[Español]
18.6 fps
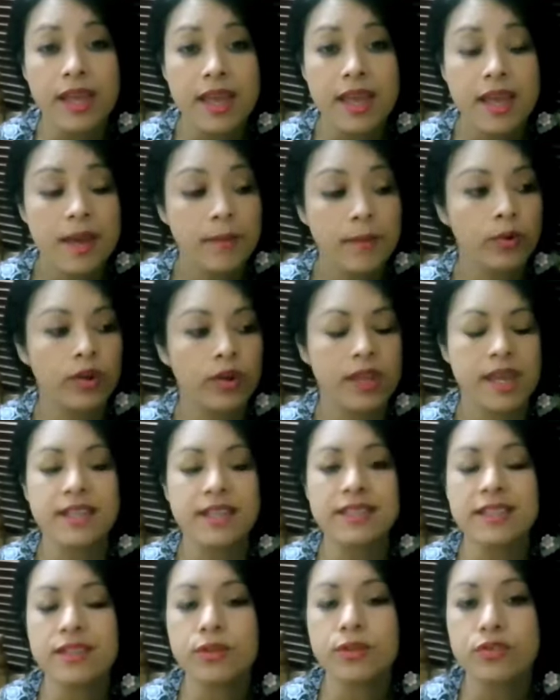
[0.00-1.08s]
Porque esas
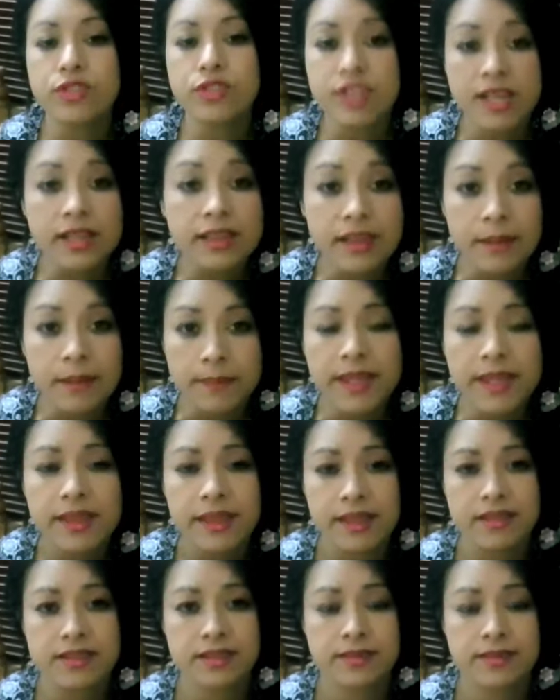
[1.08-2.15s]
200 vidas